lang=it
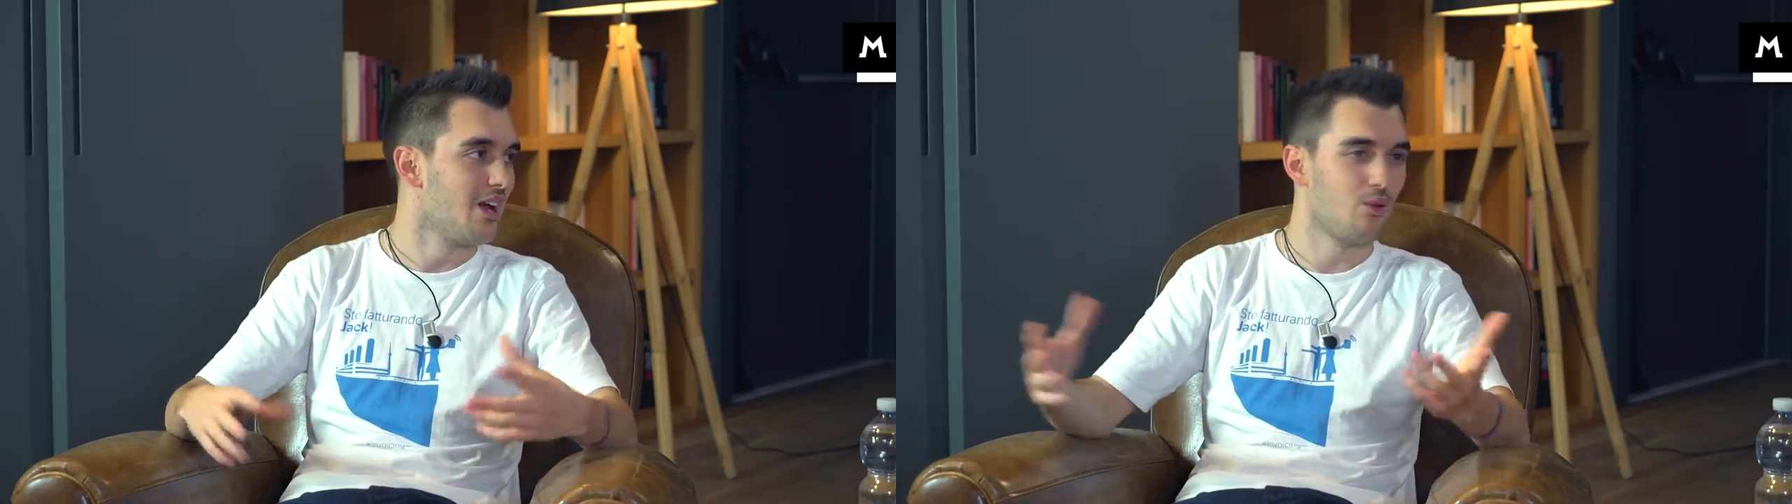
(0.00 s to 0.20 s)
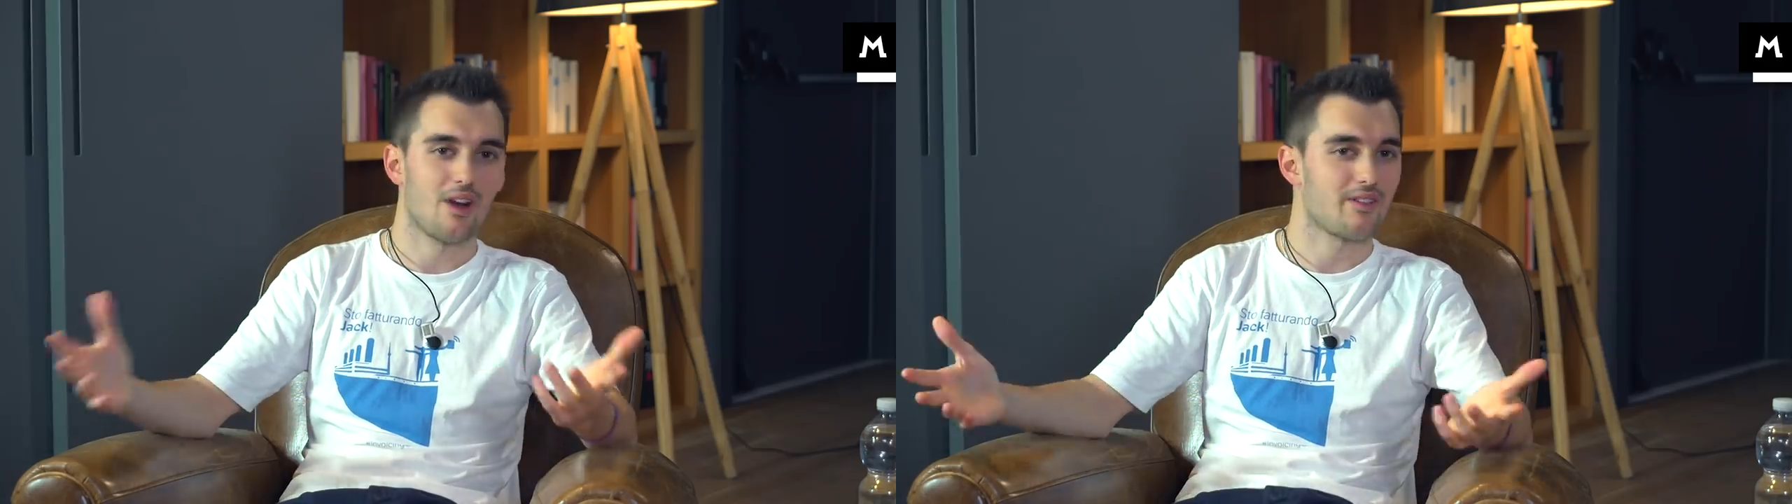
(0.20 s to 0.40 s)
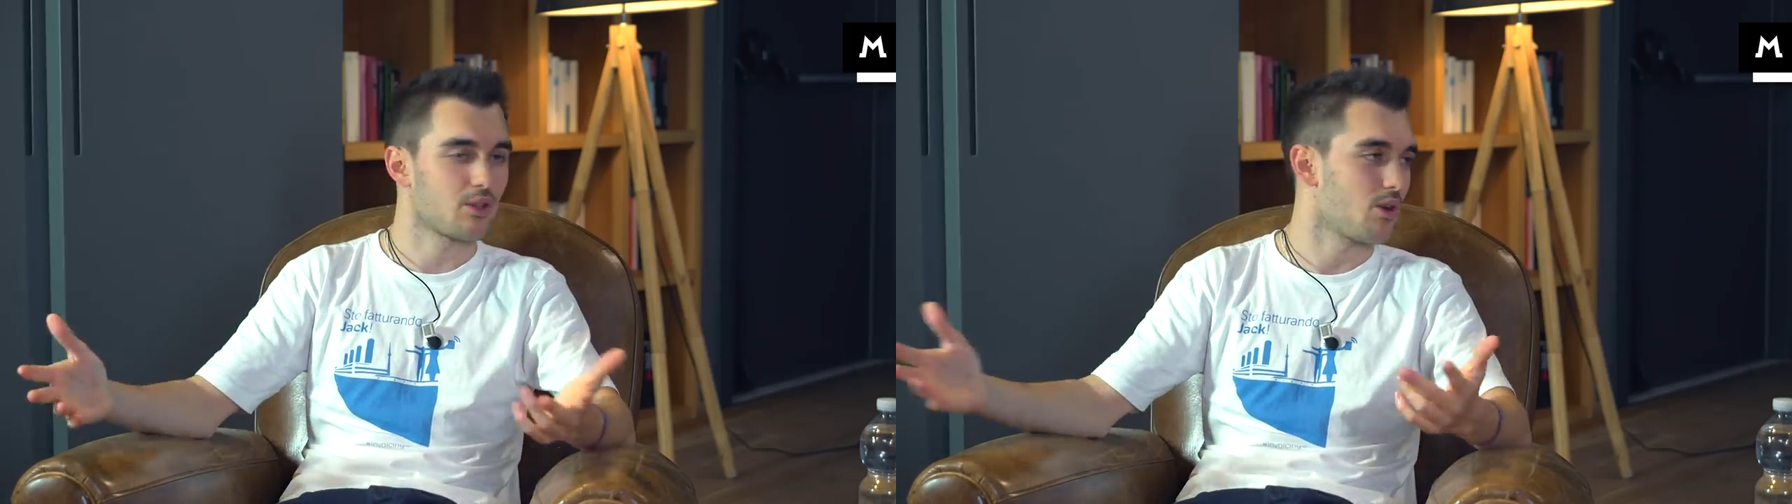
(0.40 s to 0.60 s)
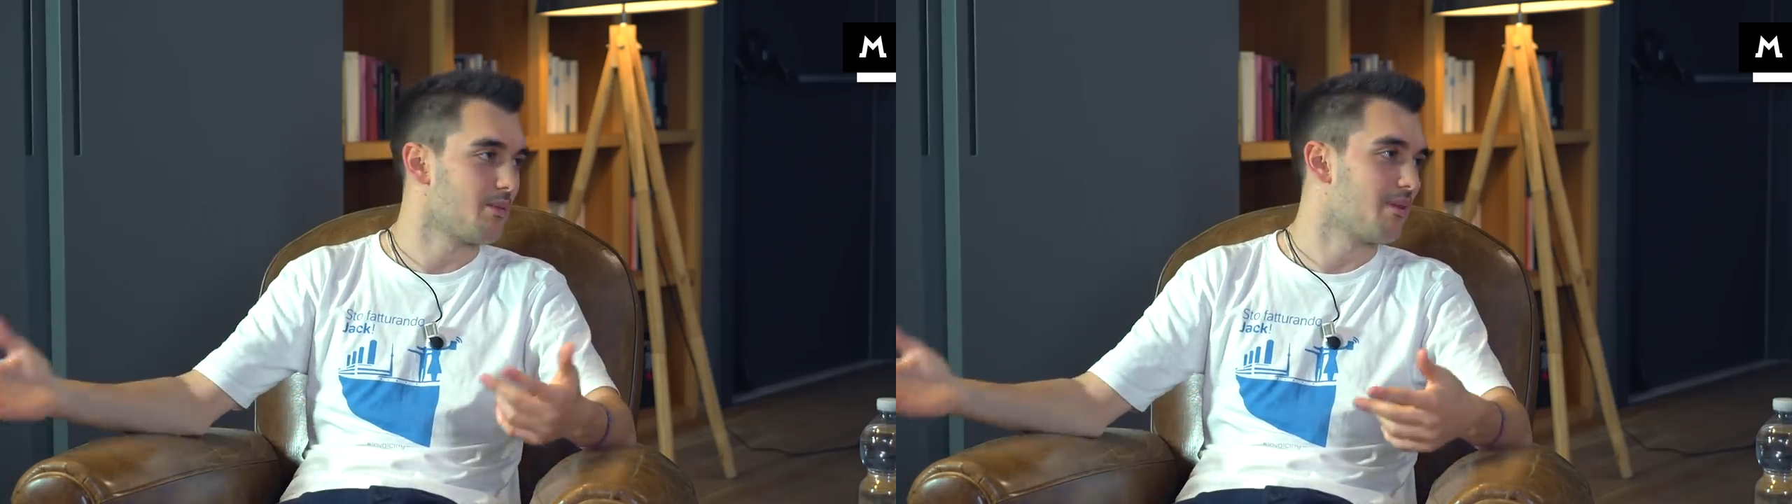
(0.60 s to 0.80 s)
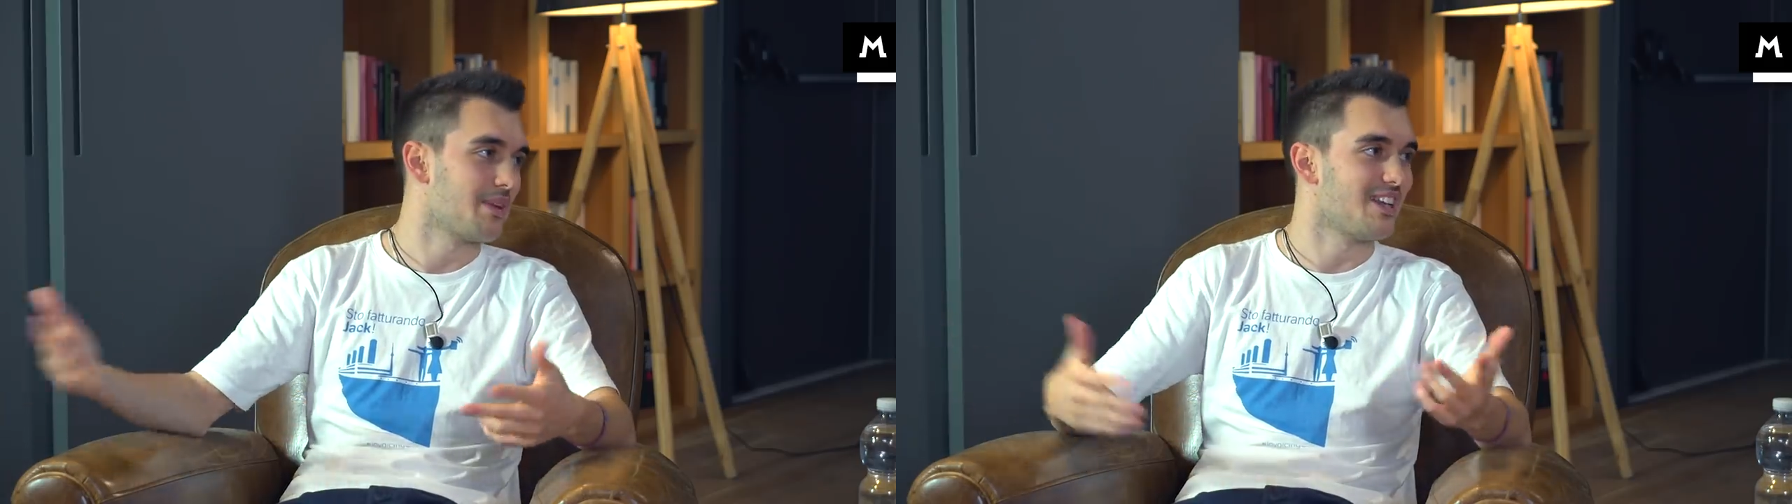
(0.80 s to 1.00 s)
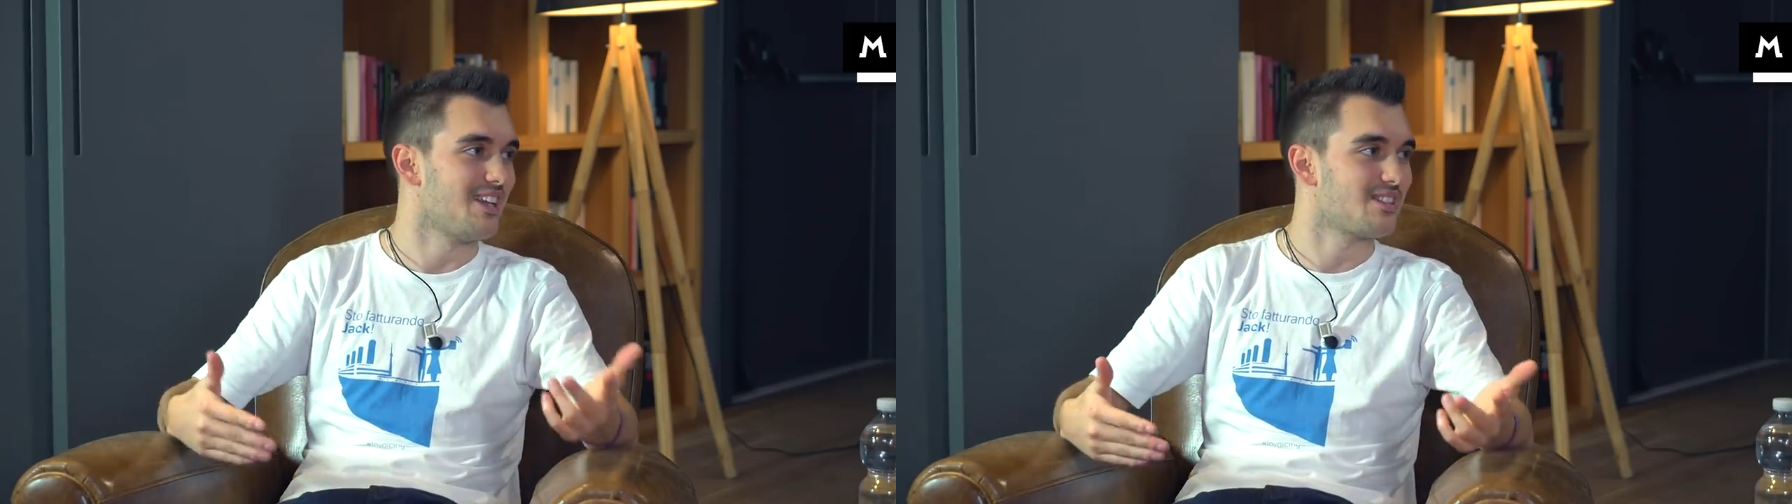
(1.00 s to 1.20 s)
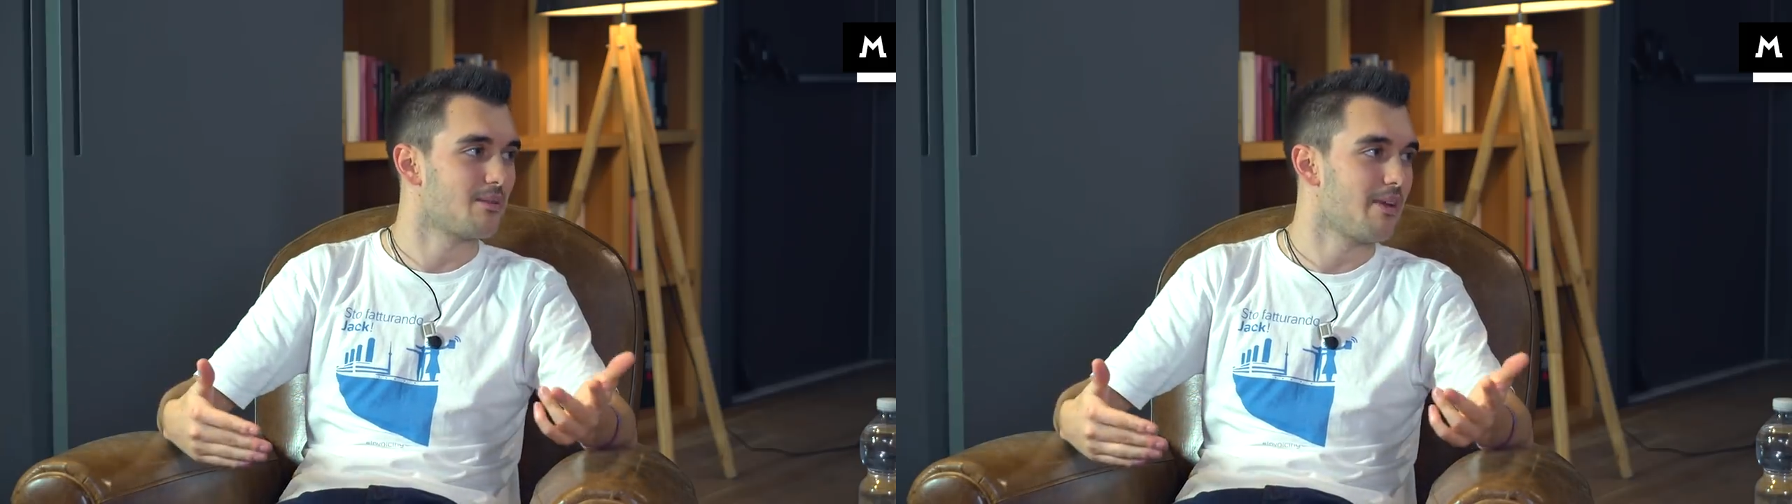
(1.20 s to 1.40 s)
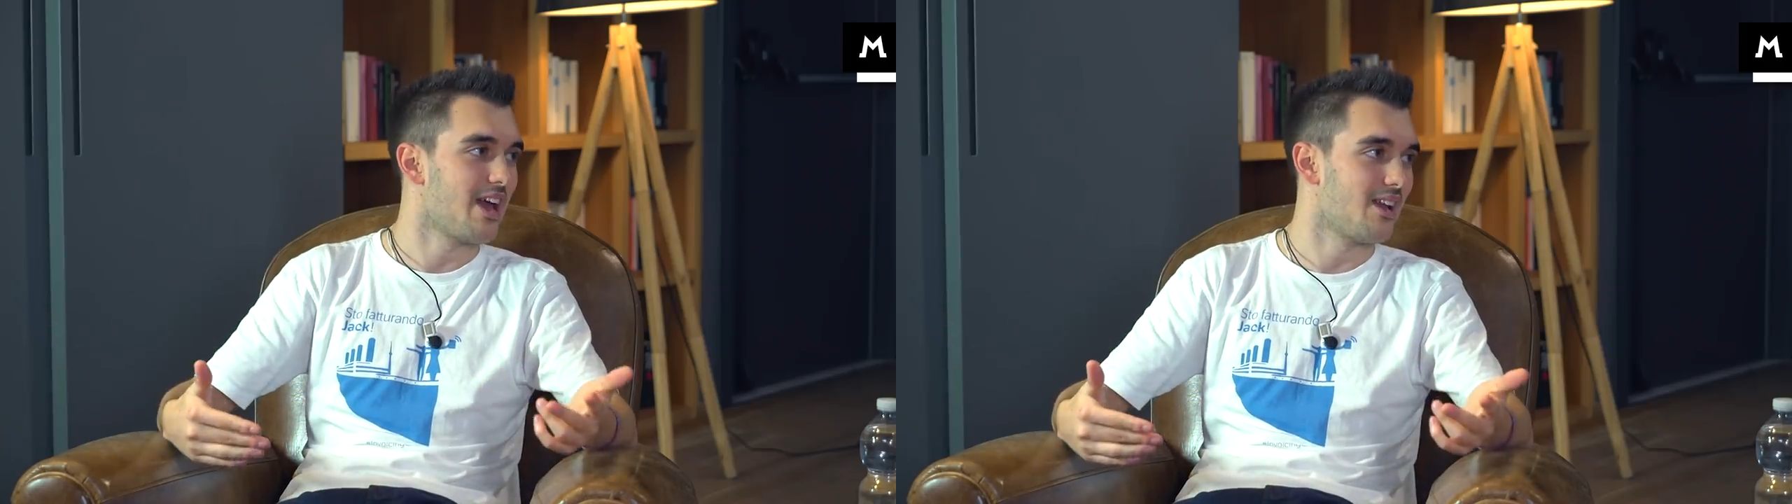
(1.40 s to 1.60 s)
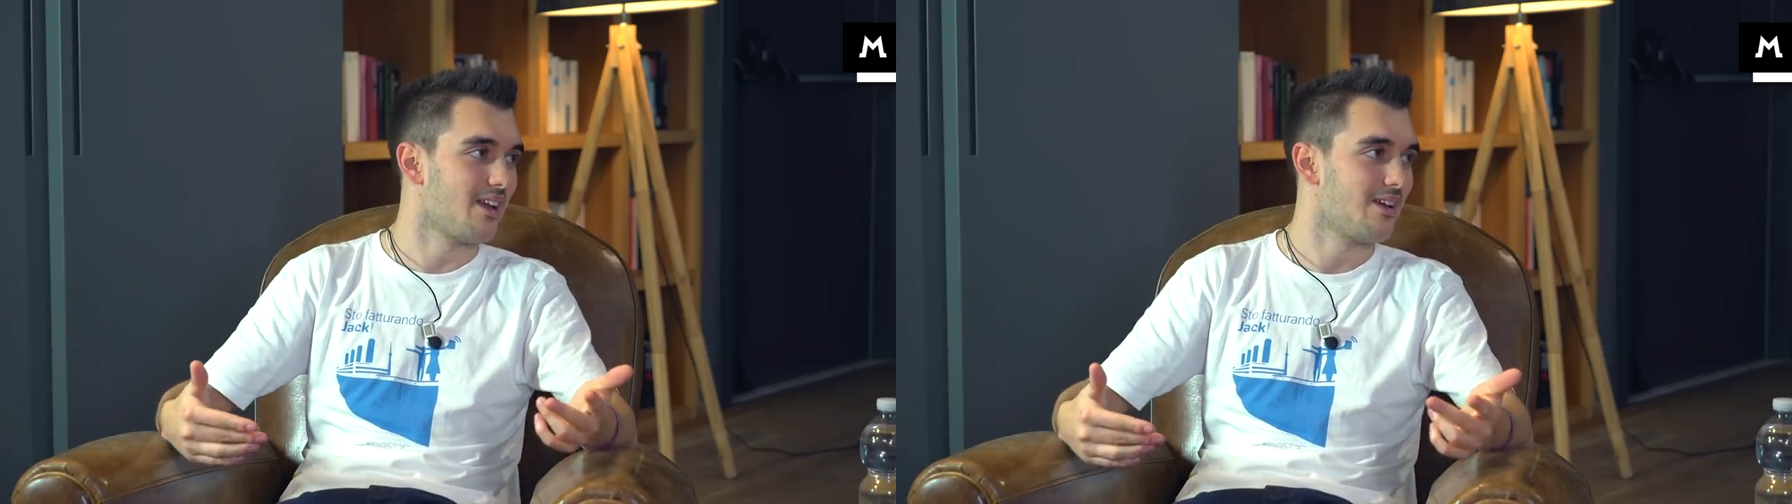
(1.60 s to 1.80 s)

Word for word: lui la fattura me la manda in XML